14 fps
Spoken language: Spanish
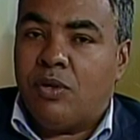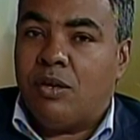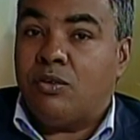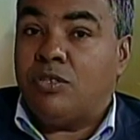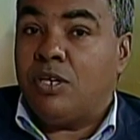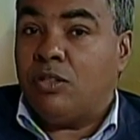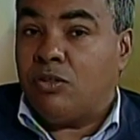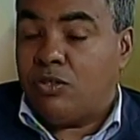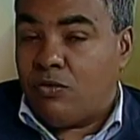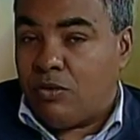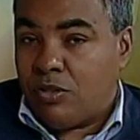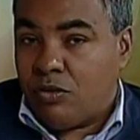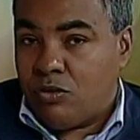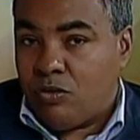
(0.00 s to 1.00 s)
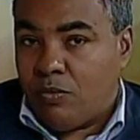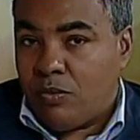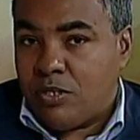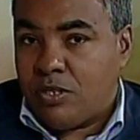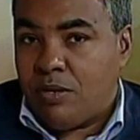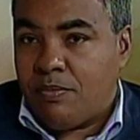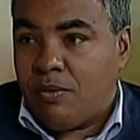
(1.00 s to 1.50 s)
en los 158
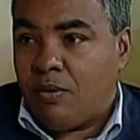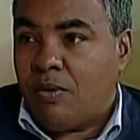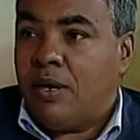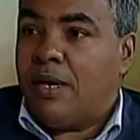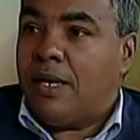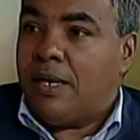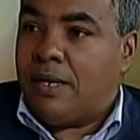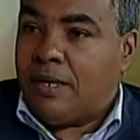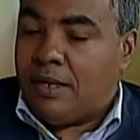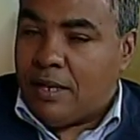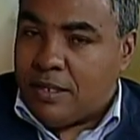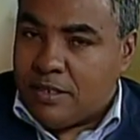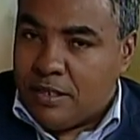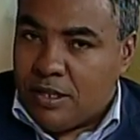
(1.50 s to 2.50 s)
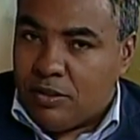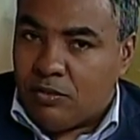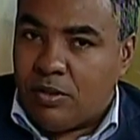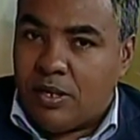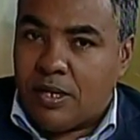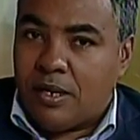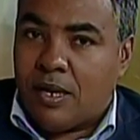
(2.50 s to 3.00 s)
municipios el centro
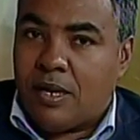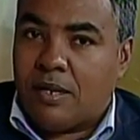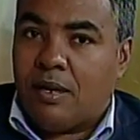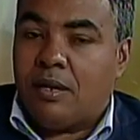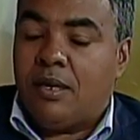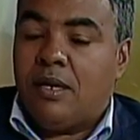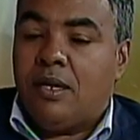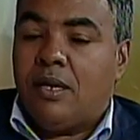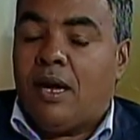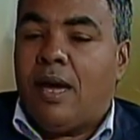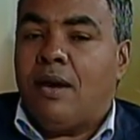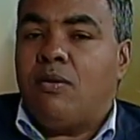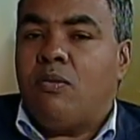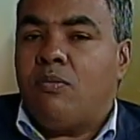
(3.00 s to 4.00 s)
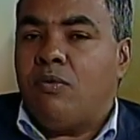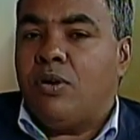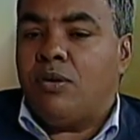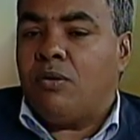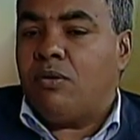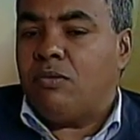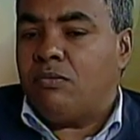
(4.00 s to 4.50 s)
de recarga. Algo
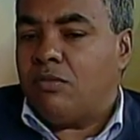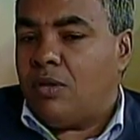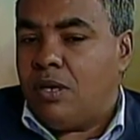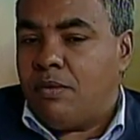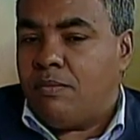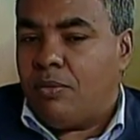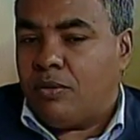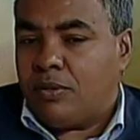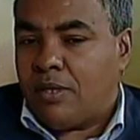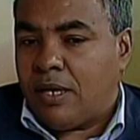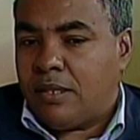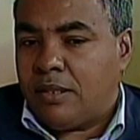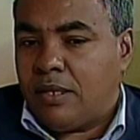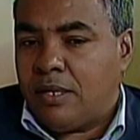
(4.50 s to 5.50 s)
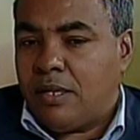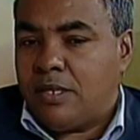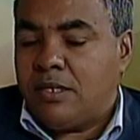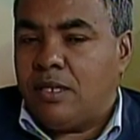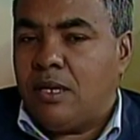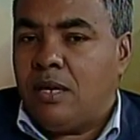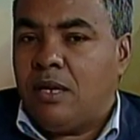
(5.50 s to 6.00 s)
bueno e importante es
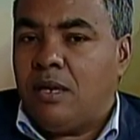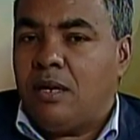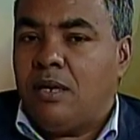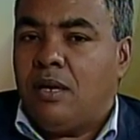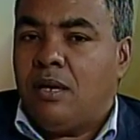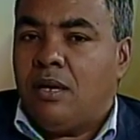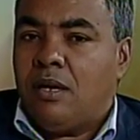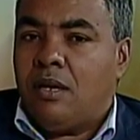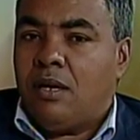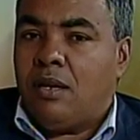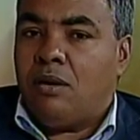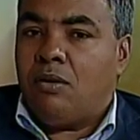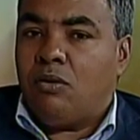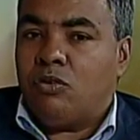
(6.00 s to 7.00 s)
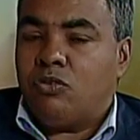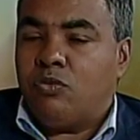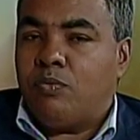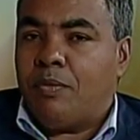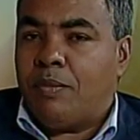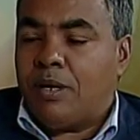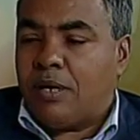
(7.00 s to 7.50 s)
que los
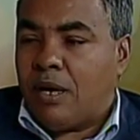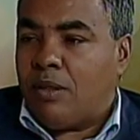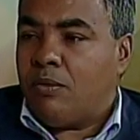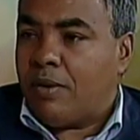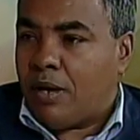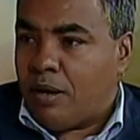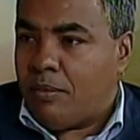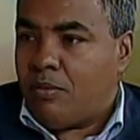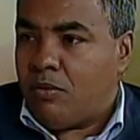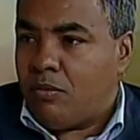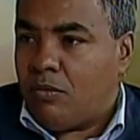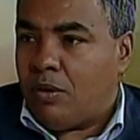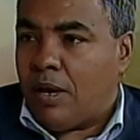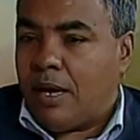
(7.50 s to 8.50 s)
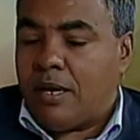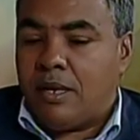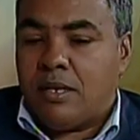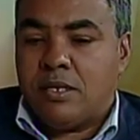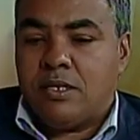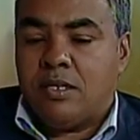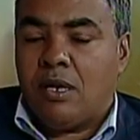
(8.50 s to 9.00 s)
supermercados Bravo han
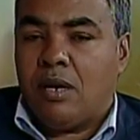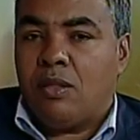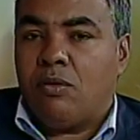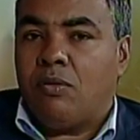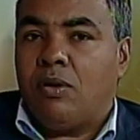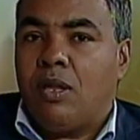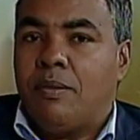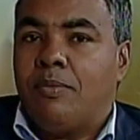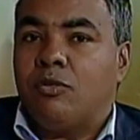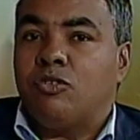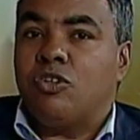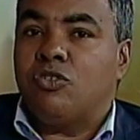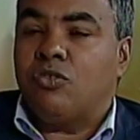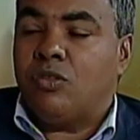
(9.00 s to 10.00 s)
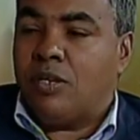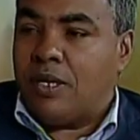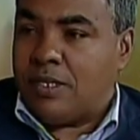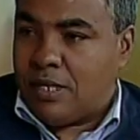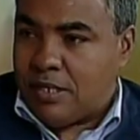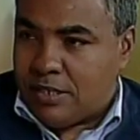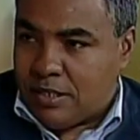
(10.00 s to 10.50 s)
iniciado el proceso de que
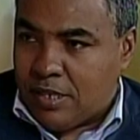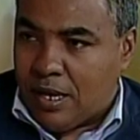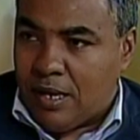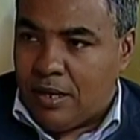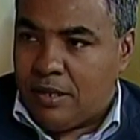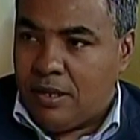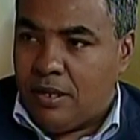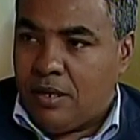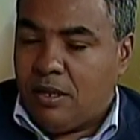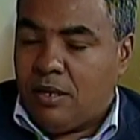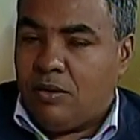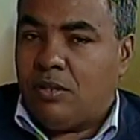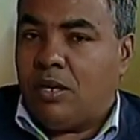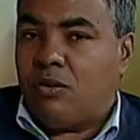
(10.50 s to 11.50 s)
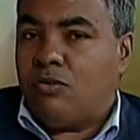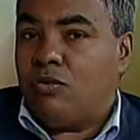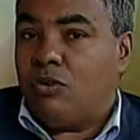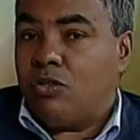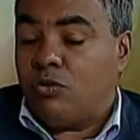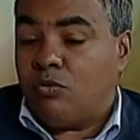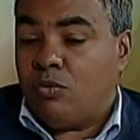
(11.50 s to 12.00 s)
se instale. Una reunión
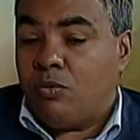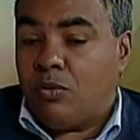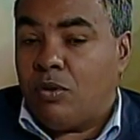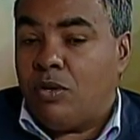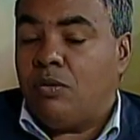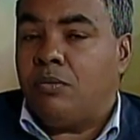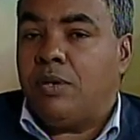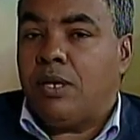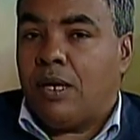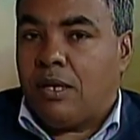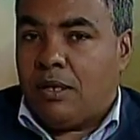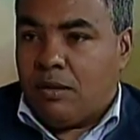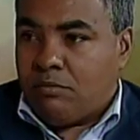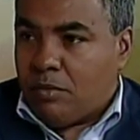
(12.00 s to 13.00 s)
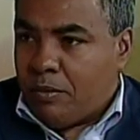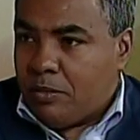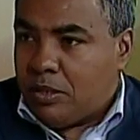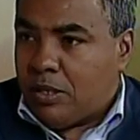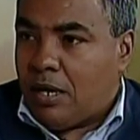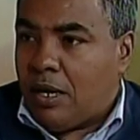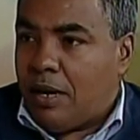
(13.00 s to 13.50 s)
que subimos con ellos, mira, vamos a
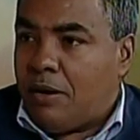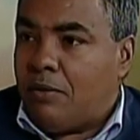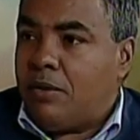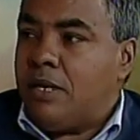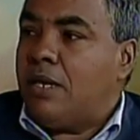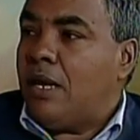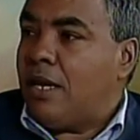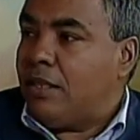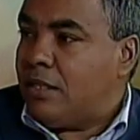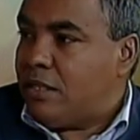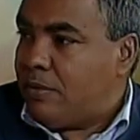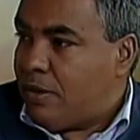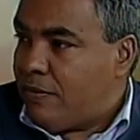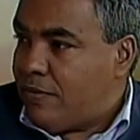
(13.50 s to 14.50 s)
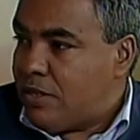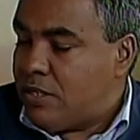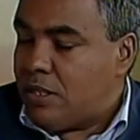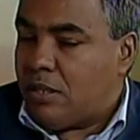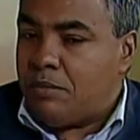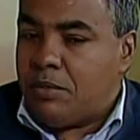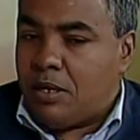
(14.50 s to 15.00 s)
instalarlo y que la gente se beneficie
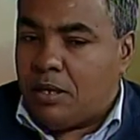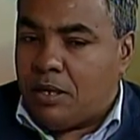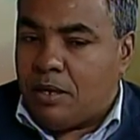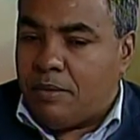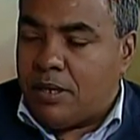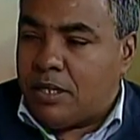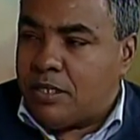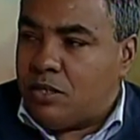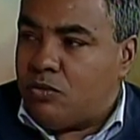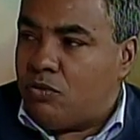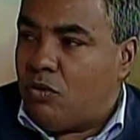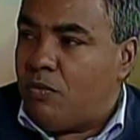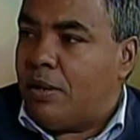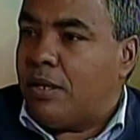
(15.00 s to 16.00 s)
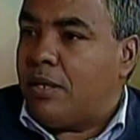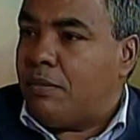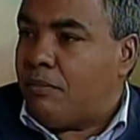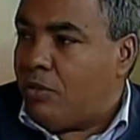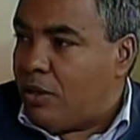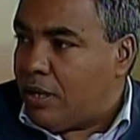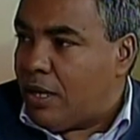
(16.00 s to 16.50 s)
también, el que venga a hacer su compra
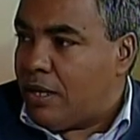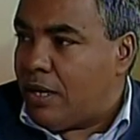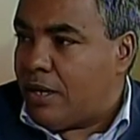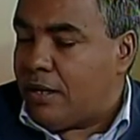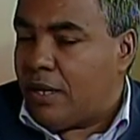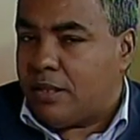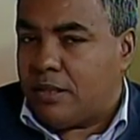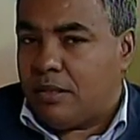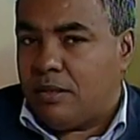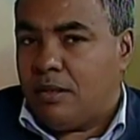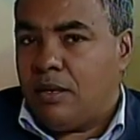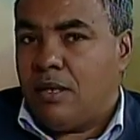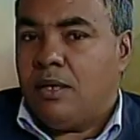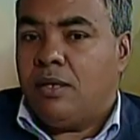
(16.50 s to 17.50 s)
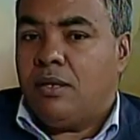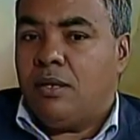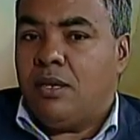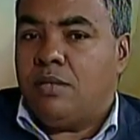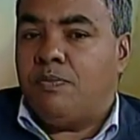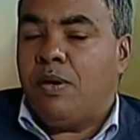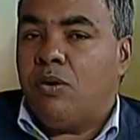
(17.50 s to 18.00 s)
pueda cargar gratis.
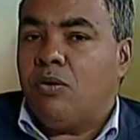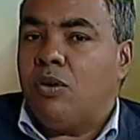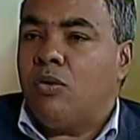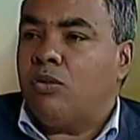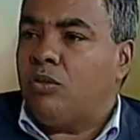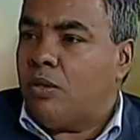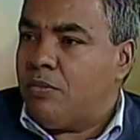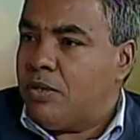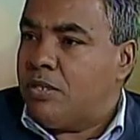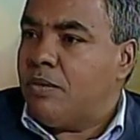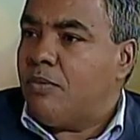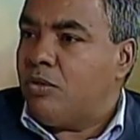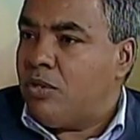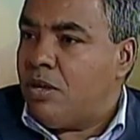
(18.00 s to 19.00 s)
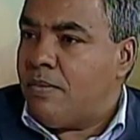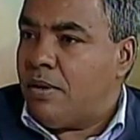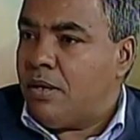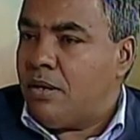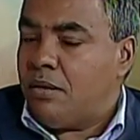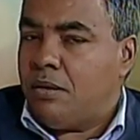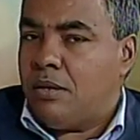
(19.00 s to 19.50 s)
Espero que otros también se
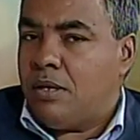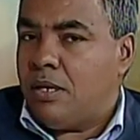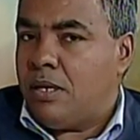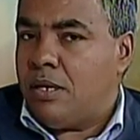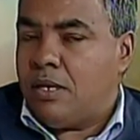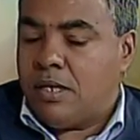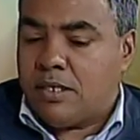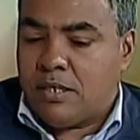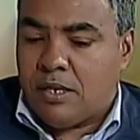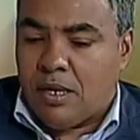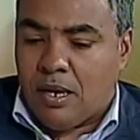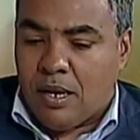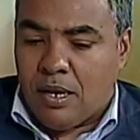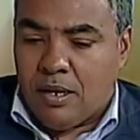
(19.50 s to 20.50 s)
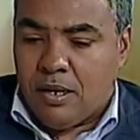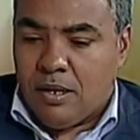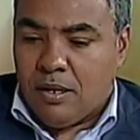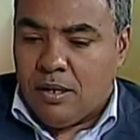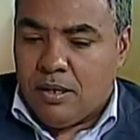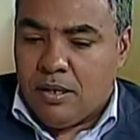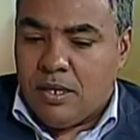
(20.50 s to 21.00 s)
motiven y que, que sea
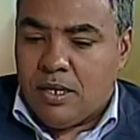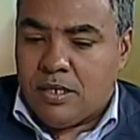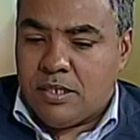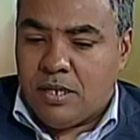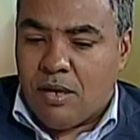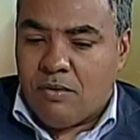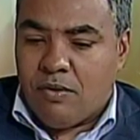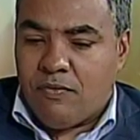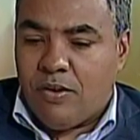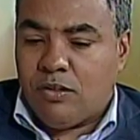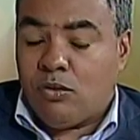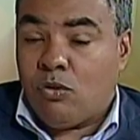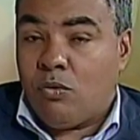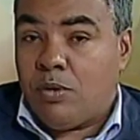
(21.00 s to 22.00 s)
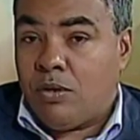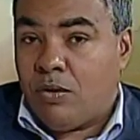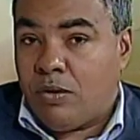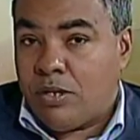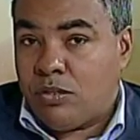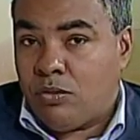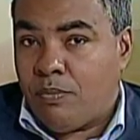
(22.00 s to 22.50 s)
y que sea un efecto dominó
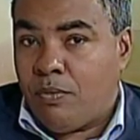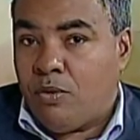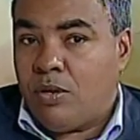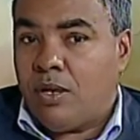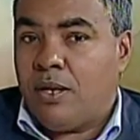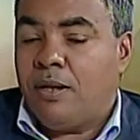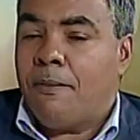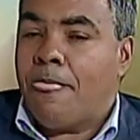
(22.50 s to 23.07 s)
esto, porque...